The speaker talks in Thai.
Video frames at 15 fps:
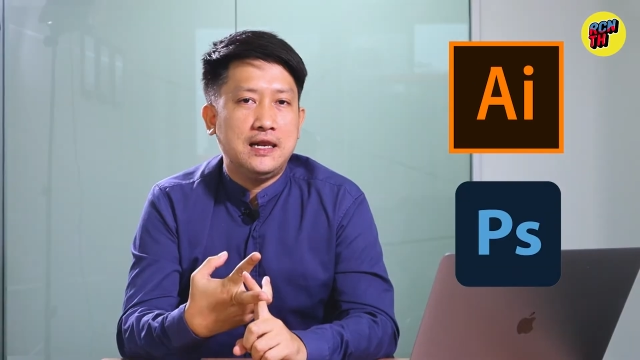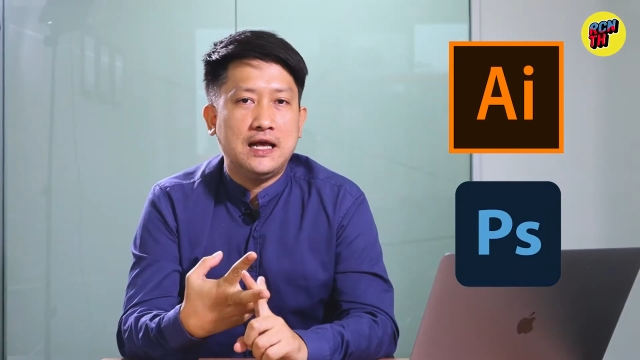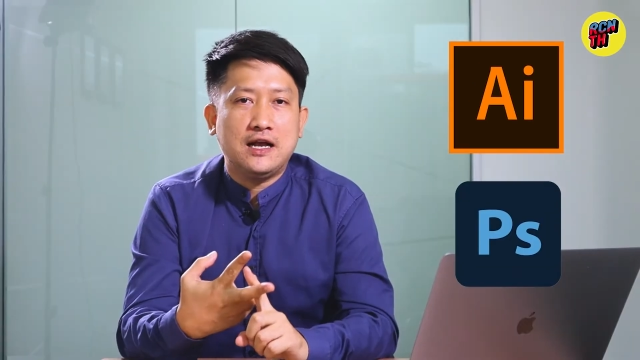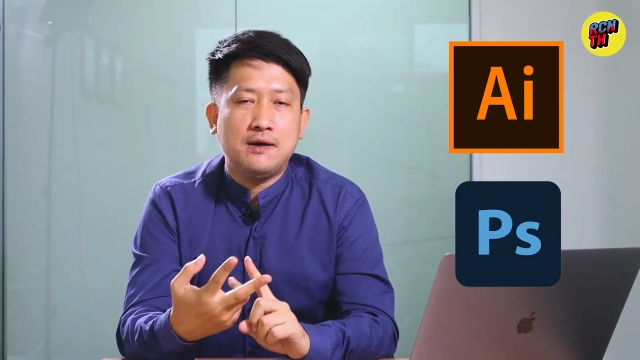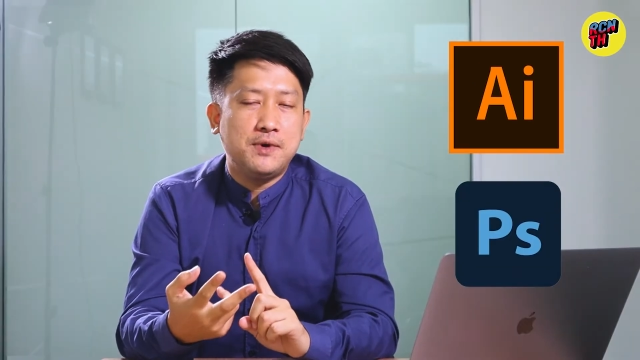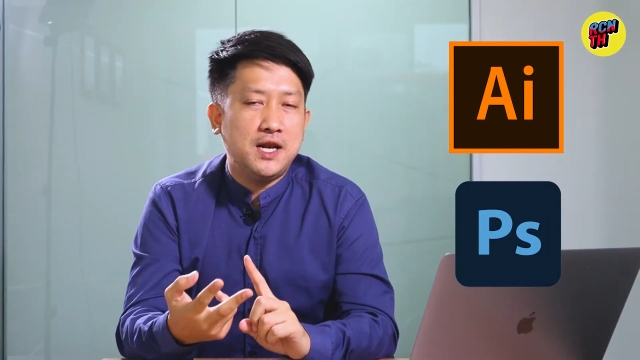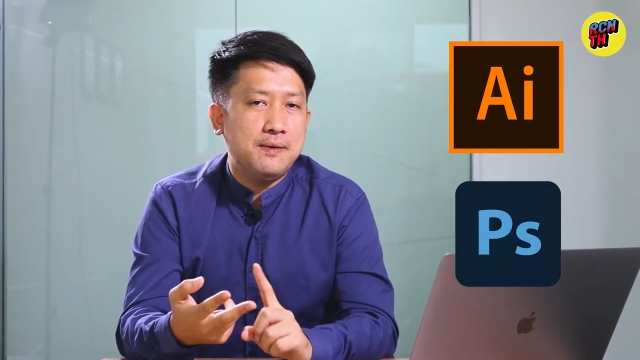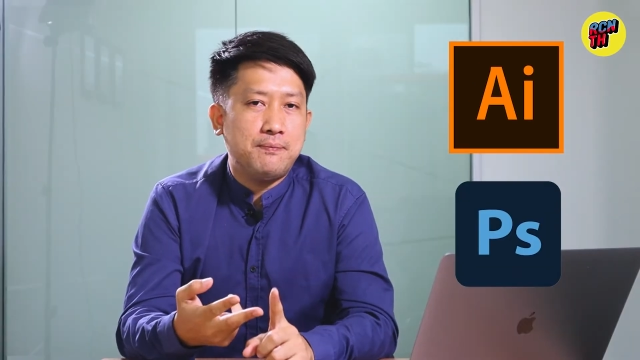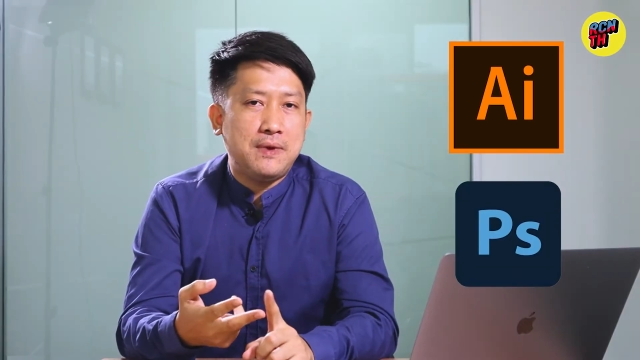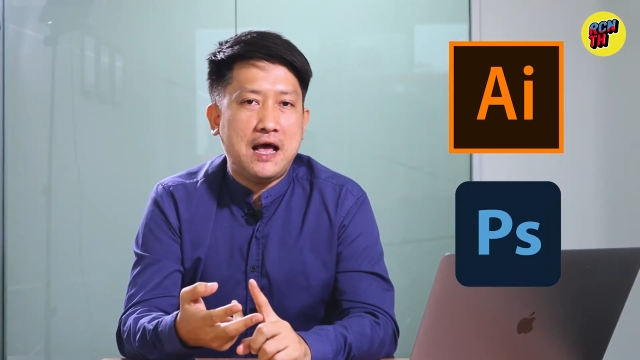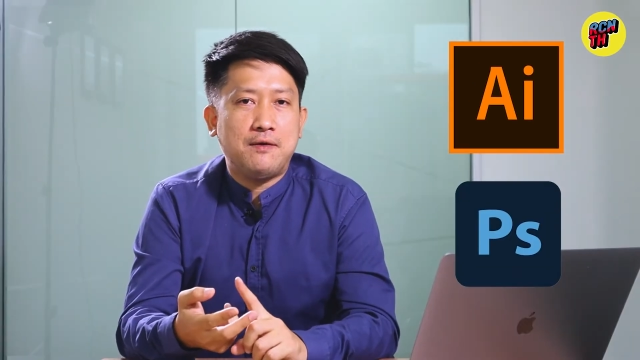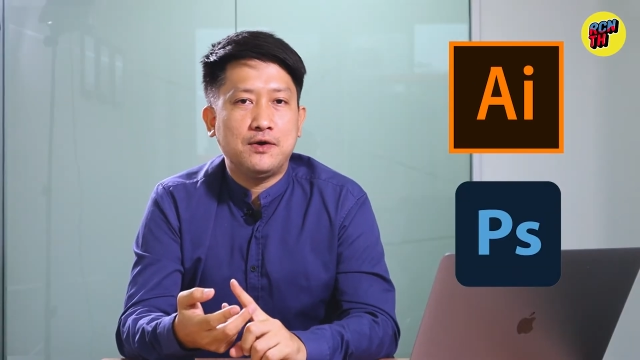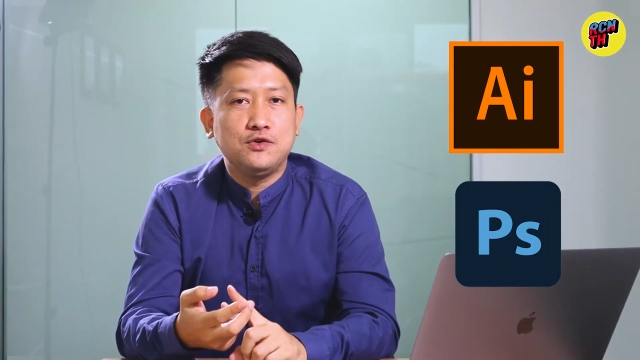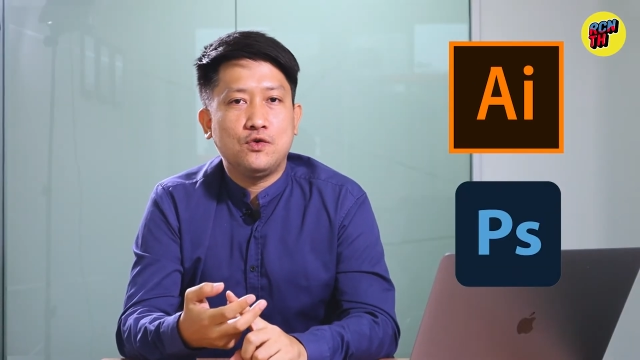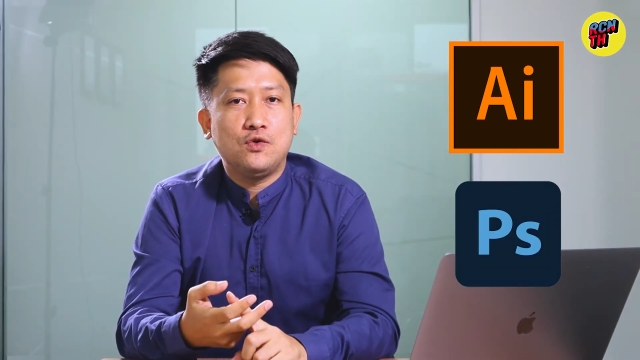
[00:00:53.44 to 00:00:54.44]
แล้วก็ไม่ได้แปล
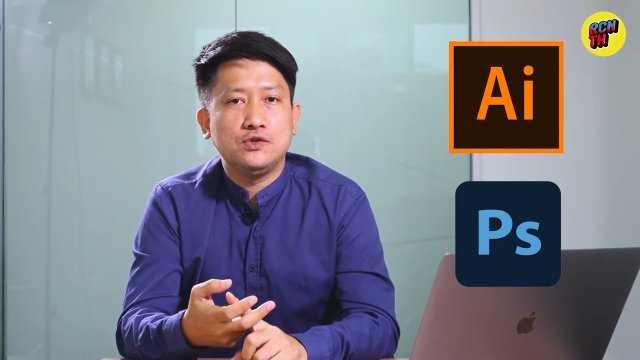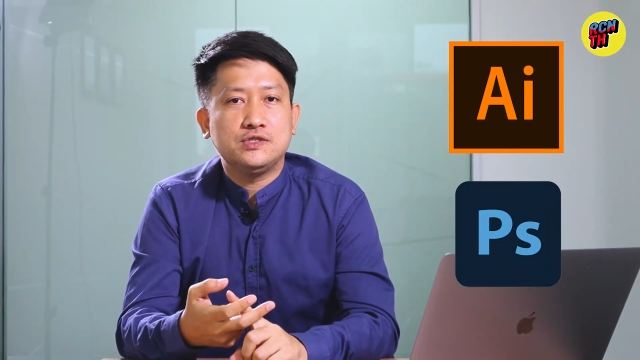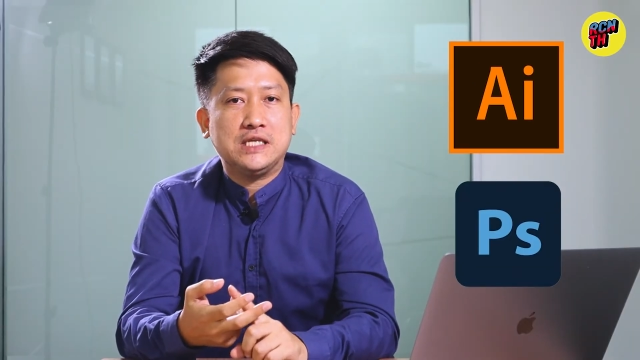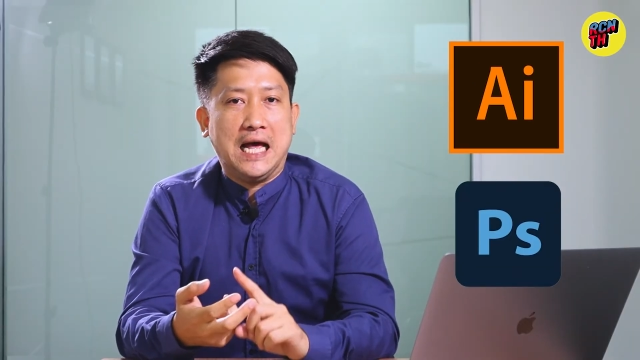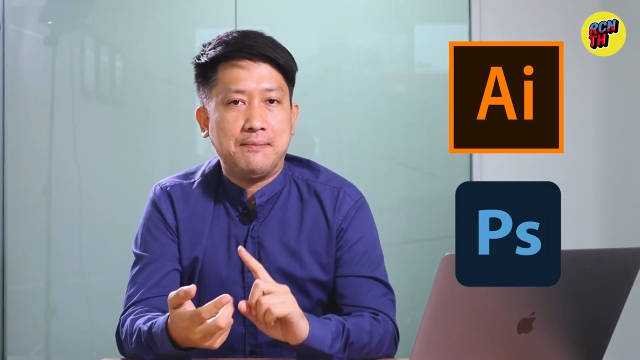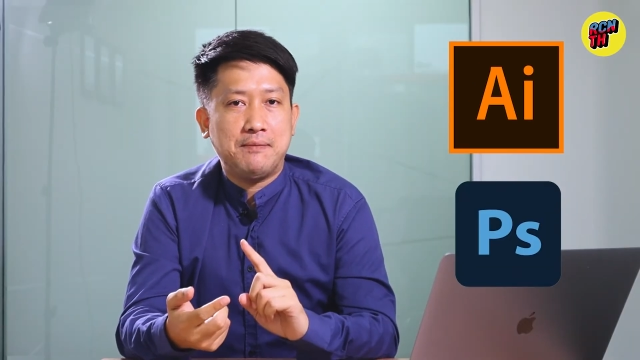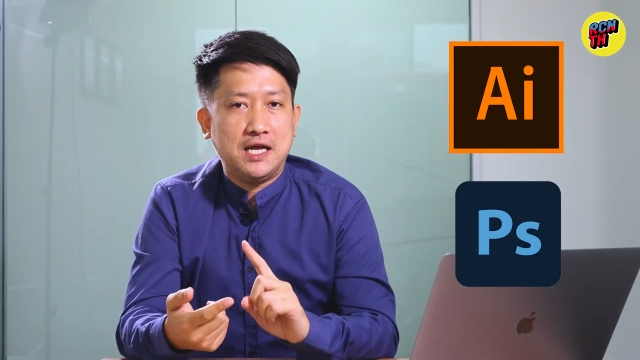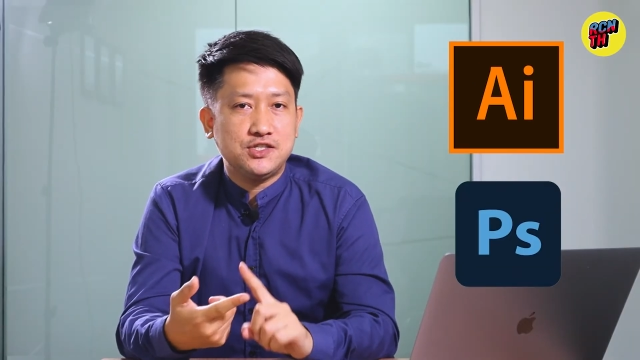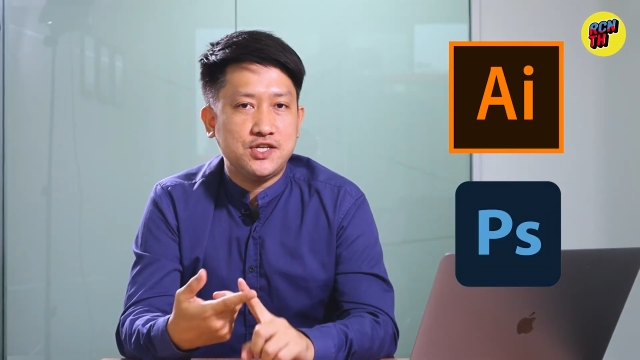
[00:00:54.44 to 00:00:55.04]
ว่าทุกคนสามารถ